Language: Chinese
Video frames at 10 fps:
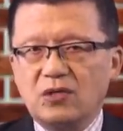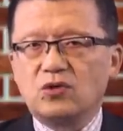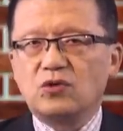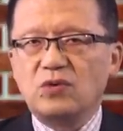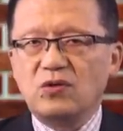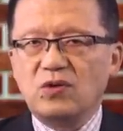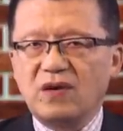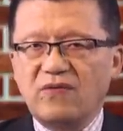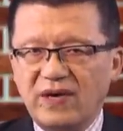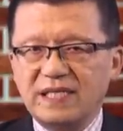就出于对这
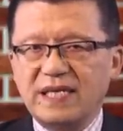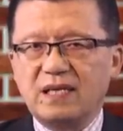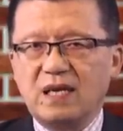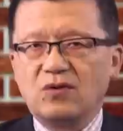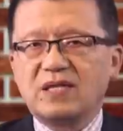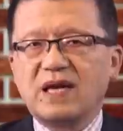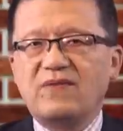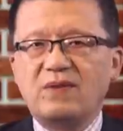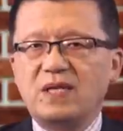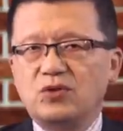个风险的考虑，单
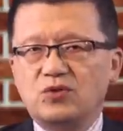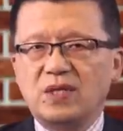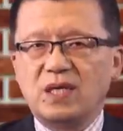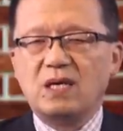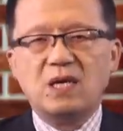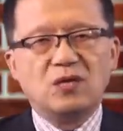方面就决定